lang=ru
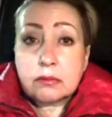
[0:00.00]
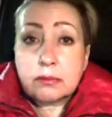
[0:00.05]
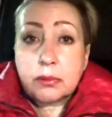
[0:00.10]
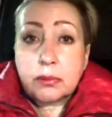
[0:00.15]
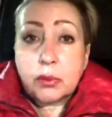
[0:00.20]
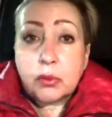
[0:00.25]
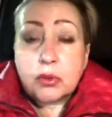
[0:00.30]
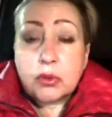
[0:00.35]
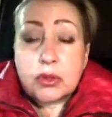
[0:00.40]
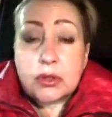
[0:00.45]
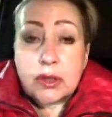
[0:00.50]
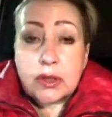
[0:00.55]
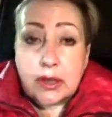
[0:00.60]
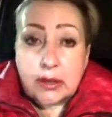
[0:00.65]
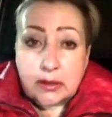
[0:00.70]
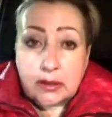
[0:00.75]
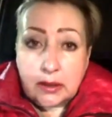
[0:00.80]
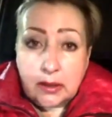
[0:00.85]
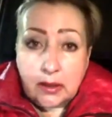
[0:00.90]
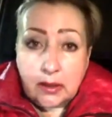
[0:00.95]

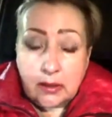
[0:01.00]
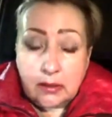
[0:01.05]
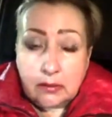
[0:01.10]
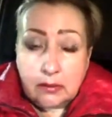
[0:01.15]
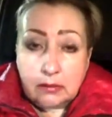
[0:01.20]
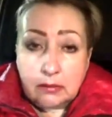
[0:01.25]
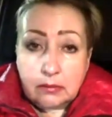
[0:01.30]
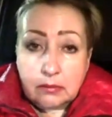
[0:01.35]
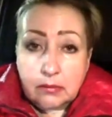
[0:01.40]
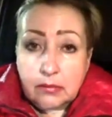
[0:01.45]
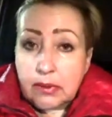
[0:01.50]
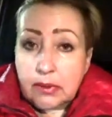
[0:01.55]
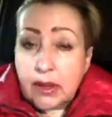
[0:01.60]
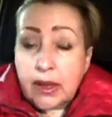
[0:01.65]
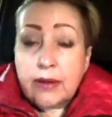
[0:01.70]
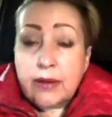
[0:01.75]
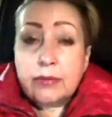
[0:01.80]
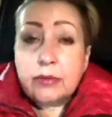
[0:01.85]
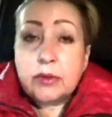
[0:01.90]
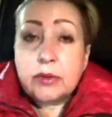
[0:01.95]
полусладкое.
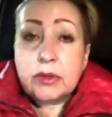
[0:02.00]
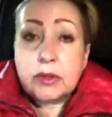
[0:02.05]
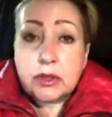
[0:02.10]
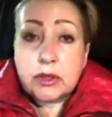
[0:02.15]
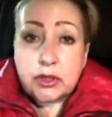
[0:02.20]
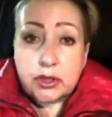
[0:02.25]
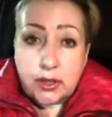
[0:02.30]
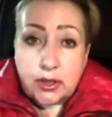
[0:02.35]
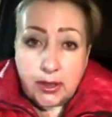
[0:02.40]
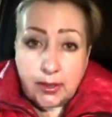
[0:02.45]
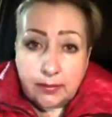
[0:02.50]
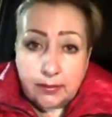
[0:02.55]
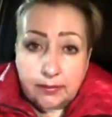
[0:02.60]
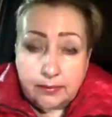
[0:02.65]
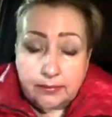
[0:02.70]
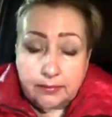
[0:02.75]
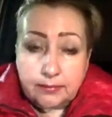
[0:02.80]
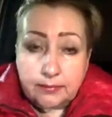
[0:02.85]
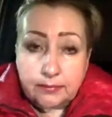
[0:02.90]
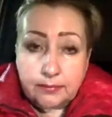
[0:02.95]
Я его не нашла.
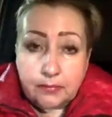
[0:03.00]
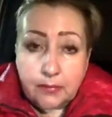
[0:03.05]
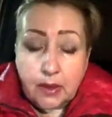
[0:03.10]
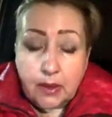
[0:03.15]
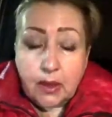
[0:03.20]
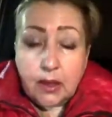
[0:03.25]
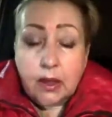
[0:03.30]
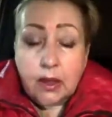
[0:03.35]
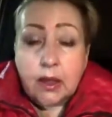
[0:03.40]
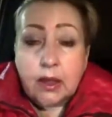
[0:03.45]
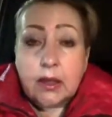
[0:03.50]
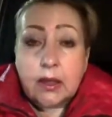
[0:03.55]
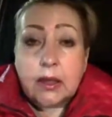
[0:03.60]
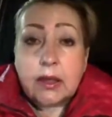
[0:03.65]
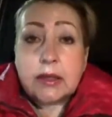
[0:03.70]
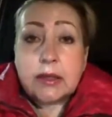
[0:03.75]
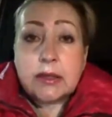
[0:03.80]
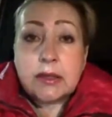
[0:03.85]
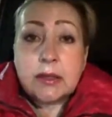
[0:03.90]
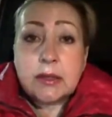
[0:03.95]
Я
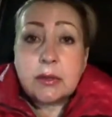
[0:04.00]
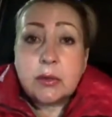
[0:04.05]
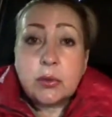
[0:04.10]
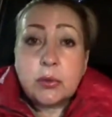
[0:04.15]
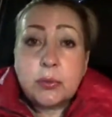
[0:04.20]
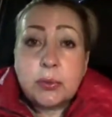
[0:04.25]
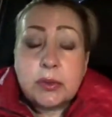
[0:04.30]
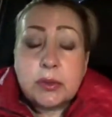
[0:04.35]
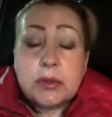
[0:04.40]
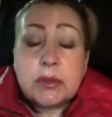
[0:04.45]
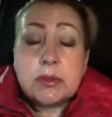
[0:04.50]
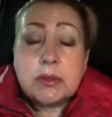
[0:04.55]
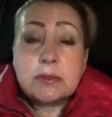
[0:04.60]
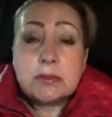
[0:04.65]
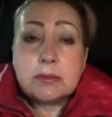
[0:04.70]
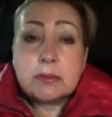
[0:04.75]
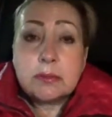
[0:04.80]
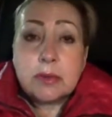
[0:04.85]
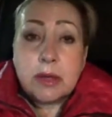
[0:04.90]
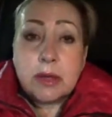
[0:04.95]
хотела купить
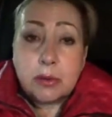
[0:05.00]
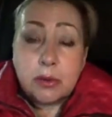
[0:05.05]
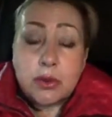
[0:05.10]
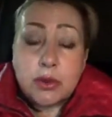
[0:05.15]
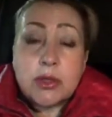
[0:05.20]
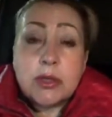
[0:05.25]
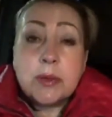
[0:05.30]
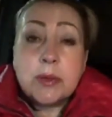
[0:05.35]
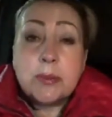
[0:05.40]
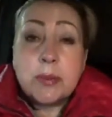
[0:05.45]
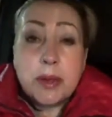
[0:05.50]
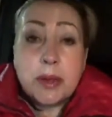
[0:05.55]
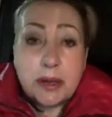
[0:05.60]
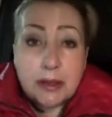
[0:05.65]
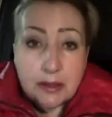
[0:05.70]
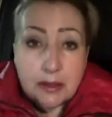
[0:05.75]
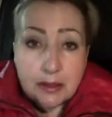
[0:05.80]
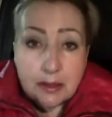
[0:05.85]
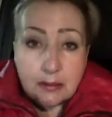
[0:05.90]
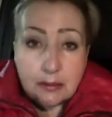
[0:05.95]
хорошее
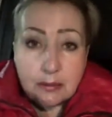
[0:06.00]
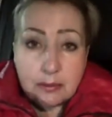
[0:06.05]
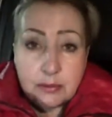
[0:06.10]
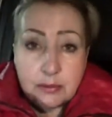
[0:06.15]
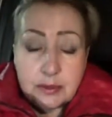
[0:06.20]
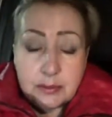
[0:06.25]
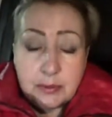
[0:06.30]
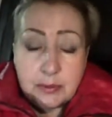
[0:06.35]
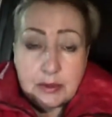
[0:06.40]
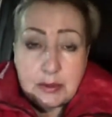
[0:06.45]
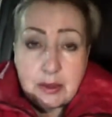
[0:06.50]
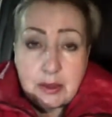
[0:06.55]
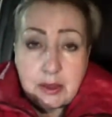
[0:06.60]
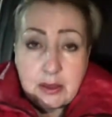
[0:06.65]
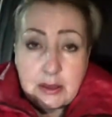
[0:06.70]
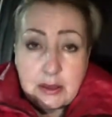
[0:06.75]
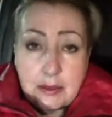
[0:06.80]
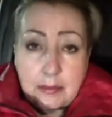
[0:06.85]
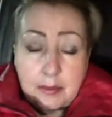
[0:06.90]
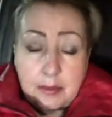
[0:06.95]
мясо,
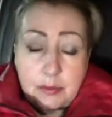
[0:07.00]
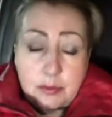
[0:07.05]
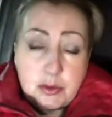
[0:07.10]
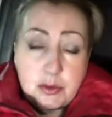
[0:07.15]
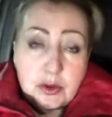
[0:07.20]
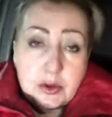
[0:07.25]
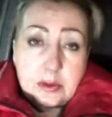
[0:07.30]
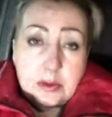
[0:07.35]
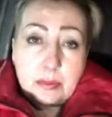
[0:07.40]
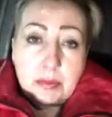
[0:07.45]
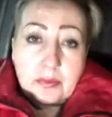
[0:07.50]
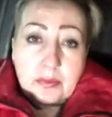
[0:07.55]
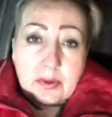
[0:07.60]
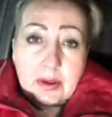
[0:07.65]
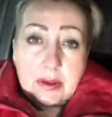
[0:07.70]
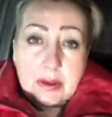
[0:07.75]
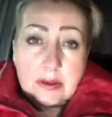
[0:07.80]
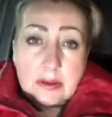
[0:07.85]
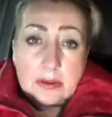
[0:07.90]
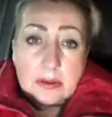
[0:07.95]
посмотреть там обычно
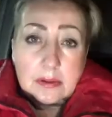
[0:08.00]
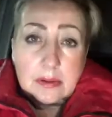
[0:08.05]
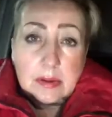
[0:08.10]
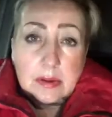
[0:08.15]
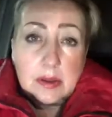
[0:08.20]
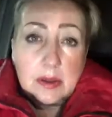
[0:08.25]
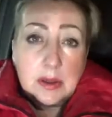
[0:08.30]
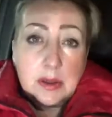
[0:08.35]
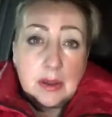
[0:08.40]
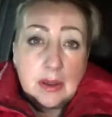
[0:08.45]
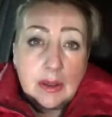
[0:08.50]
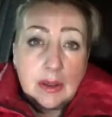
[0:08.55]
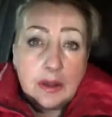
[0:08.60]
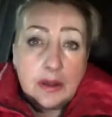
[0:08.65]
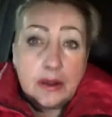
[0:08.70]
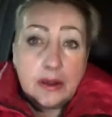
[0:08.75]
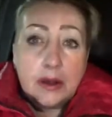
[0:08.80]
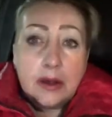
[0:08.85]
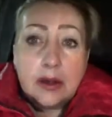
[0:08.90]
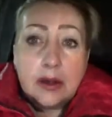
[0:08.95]
бывает.
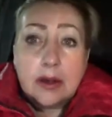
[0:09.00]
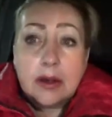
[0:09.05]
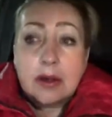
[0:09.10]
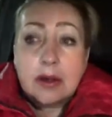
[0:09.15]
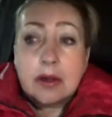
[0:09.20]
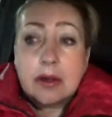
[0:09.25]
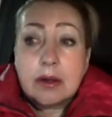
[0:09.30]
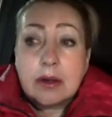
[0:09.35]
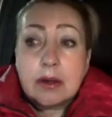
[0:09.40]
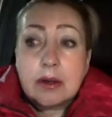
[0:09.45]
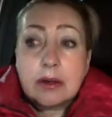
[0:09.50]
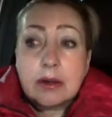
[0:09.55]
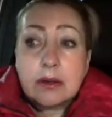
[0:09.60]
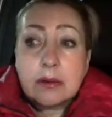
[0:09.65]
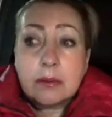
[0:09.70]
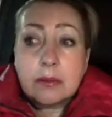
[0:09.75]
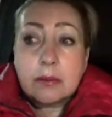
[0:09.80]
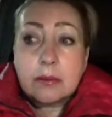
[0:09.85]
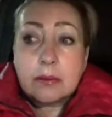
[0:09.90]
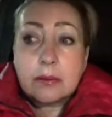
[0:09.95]
А,
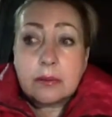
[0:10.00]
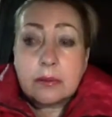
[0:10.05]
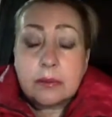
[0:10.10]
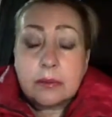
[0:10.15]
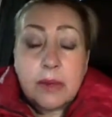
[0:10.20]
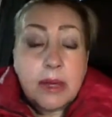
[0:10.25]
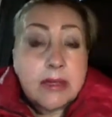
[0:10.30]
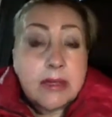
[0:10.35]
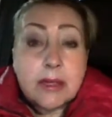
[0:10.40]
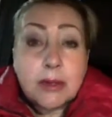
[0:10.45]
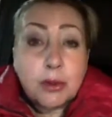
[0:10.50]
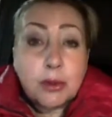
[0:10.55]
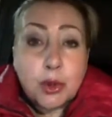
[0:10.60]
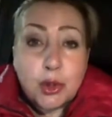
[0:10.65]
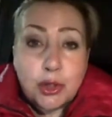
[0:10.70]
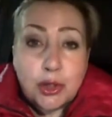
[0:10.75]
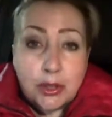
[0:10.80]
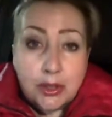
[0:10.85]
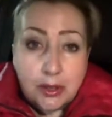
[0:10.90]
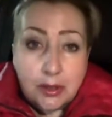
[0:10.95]
мяса
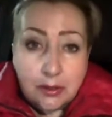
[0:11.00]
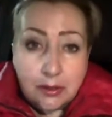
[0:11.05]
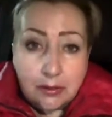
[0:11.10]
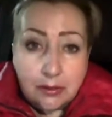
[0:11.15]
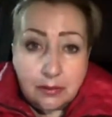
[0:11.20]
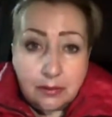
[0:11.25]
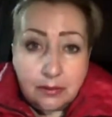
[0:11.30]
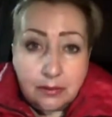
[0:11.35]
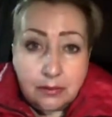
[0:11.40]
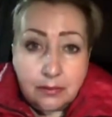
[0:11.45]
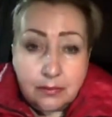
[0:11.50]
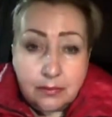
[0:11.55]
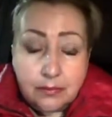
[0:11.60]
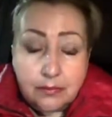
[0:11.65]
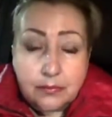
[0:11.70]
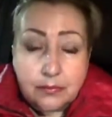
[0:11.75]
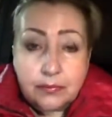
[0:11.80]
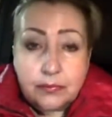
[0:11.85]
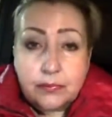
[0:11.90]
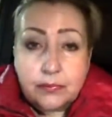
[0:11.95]
тоже нет.
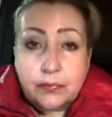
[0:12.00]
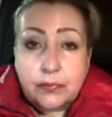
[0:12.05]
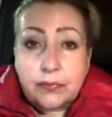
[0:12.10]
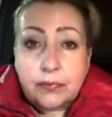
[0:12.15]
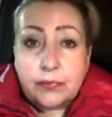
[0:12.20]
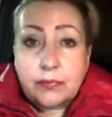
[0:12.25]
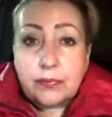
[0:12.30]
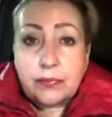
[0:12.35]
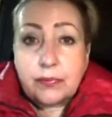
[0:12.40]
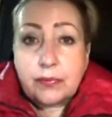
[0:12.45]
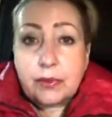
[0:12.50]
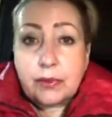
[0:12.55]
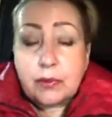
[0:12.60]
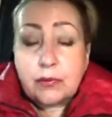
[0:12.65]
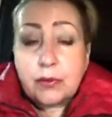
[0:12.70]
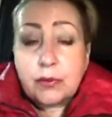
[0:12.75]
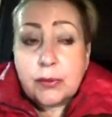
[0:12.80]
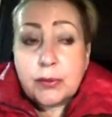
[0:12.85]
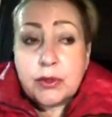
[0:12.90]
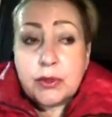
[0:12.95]
Ну,
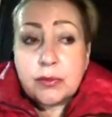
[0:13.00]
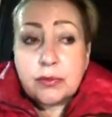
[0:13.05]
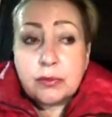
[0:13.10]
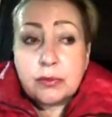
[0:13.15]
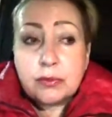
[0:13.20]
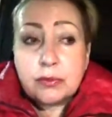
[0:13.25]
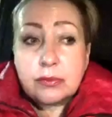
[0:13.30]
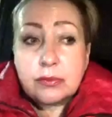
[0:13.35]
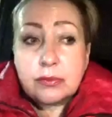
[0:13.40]
в общем,